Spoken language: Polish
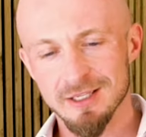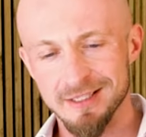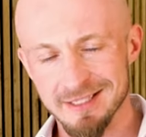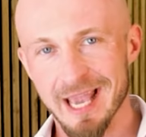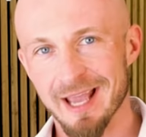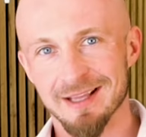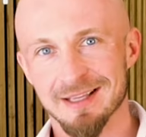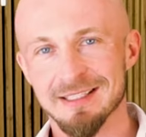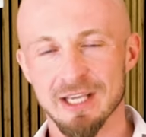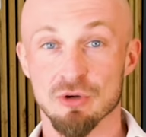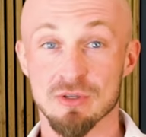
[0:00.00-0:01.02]
I nie,
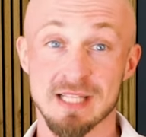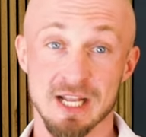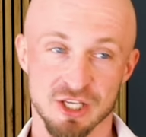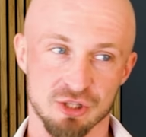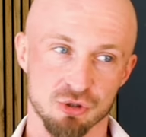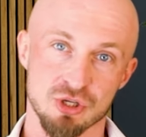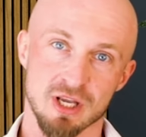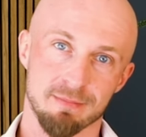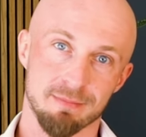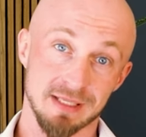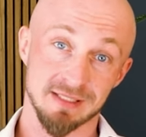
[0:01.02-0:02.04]
nie oznacza to, że
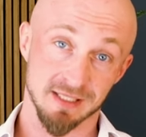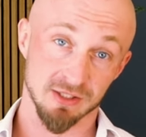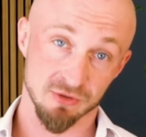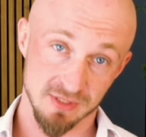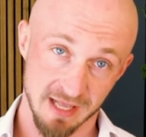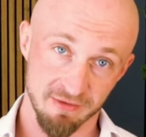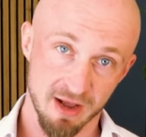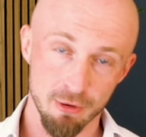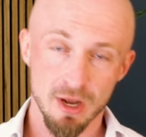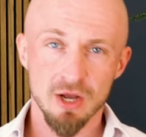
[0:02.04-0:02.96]
będzie je rozdawał.